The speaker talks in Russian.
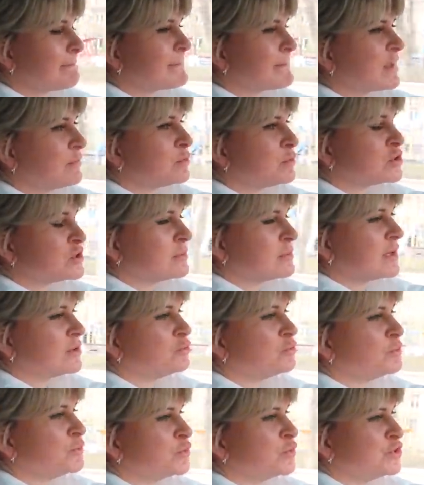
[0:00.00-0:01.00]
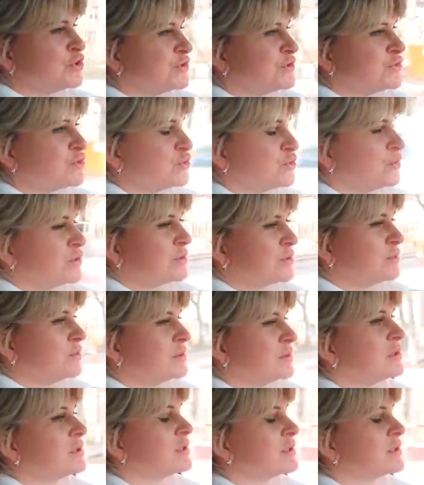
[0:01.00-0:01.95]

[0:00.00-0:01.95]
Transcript: В прошлом году позже все это было.